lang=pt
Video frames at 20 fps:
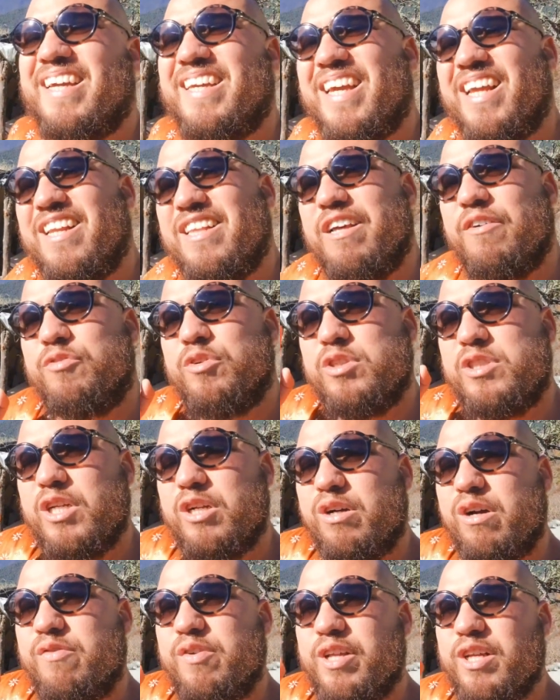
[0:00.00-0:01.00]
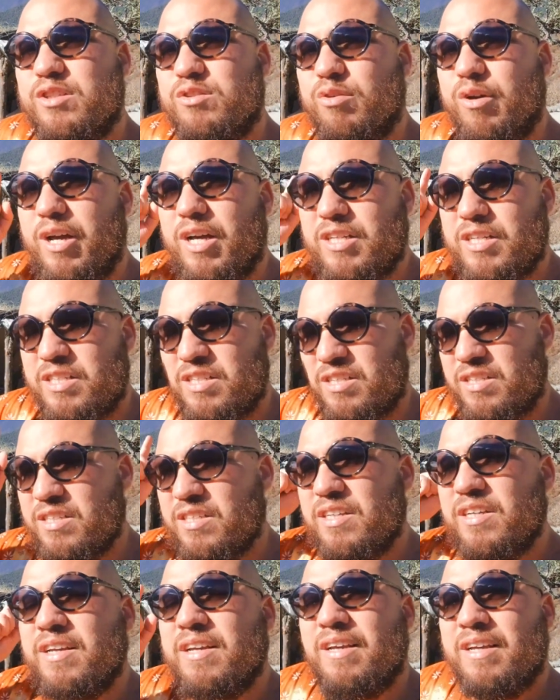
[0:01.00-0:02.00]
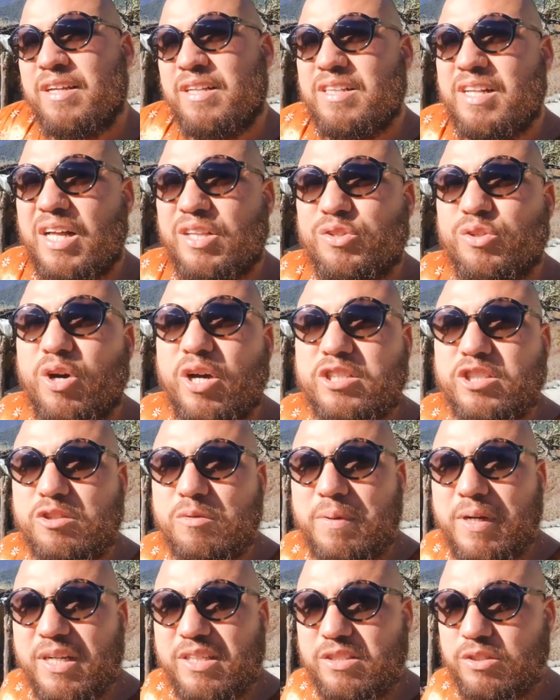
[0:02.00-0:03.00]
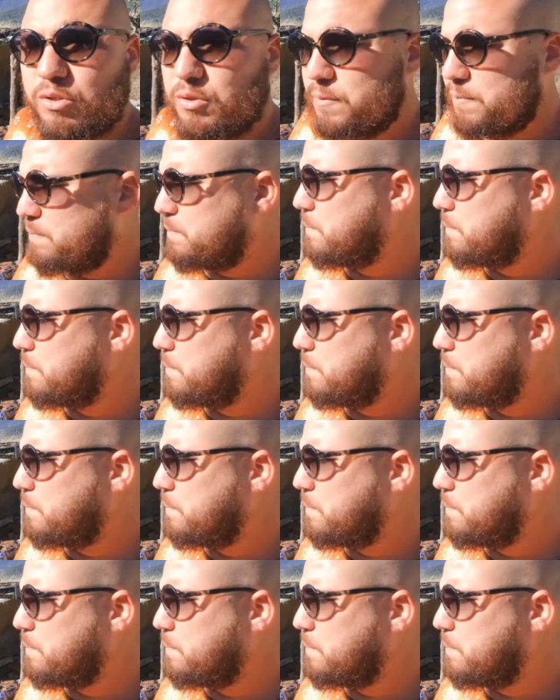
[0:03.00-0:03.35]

aquele na fronteira com a Venezuela, lá no norte do Brasil.